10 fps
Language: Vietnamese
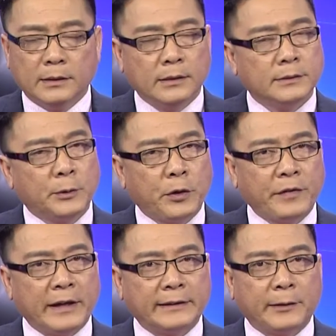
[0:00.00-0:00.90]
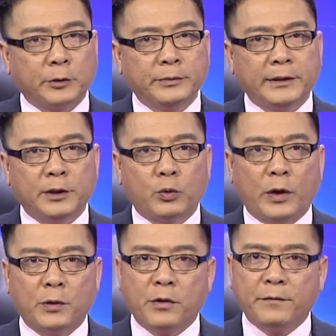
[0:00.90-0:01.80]
Thưa quý vị, theo thông tin từ Quỹ
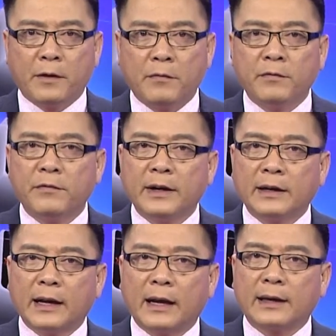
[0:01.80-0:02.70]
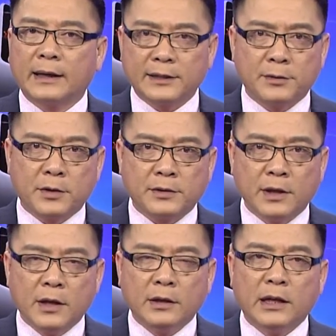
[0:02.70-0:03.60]
Quốc phòng viết là Glasnost
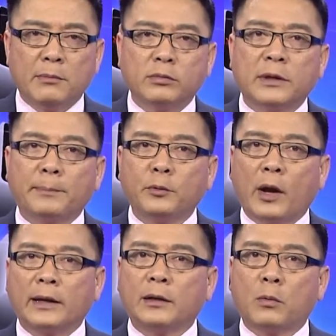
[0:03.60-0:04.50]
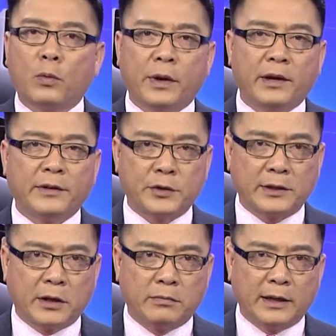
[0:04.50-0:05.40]
là một tập đoàn độc quyền về truyền
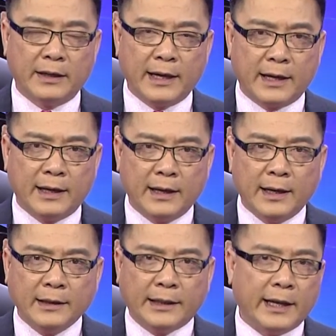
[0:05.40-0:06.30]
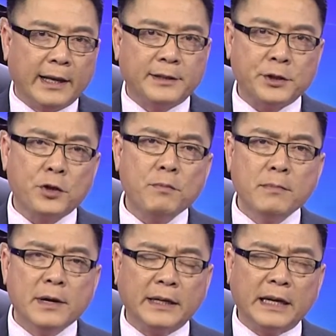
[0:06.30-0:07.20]
thông ở Nga, thì hiện chỉ có
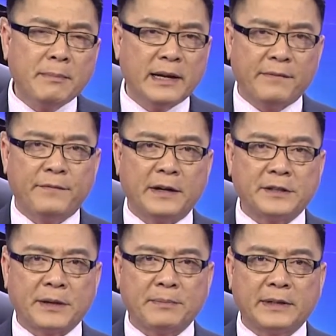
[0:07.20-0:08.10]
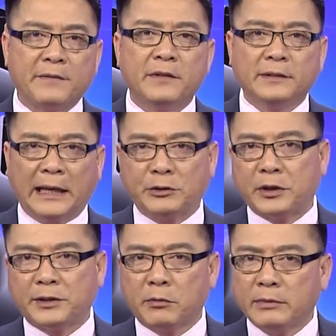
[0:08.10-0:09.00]
10 đến 15% các phương tiện
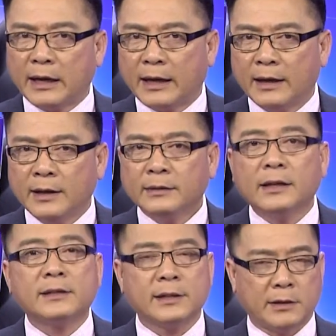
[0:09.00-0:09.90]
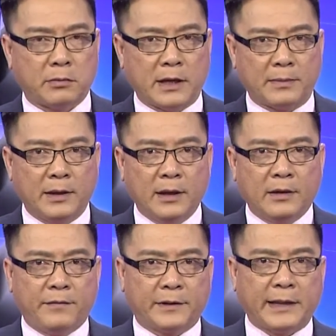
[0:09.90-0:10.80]
truyền thông Nga thực sự độc lập
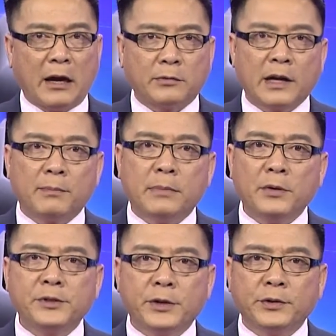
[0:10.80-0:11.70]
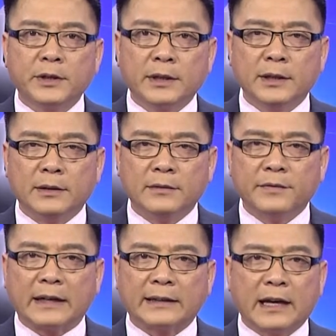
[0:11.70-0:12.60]
và tạo ra báo chí có chất lượng
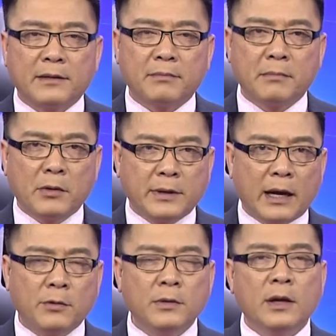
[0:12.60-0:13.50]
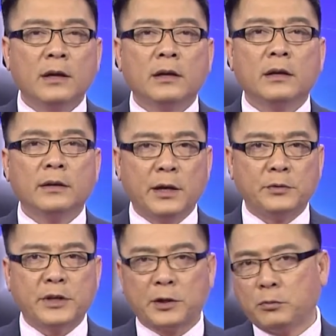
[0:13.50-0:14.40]
và các báo cáo điều
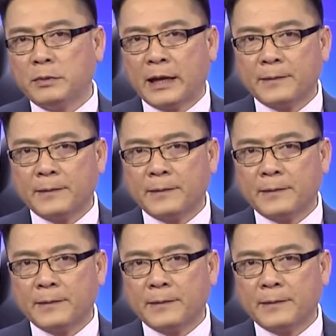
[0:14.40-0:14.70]
tra đúng đắn.